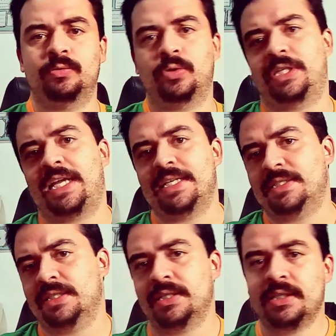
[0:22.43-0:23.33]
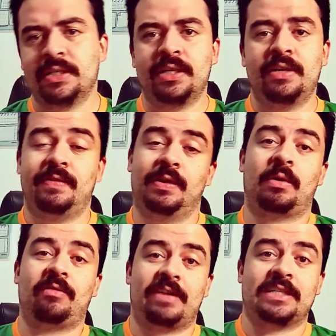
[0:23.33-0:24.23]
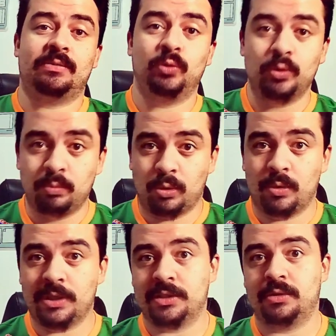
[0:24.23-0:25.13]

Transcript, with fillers: Fortaleza em uma fase muito boa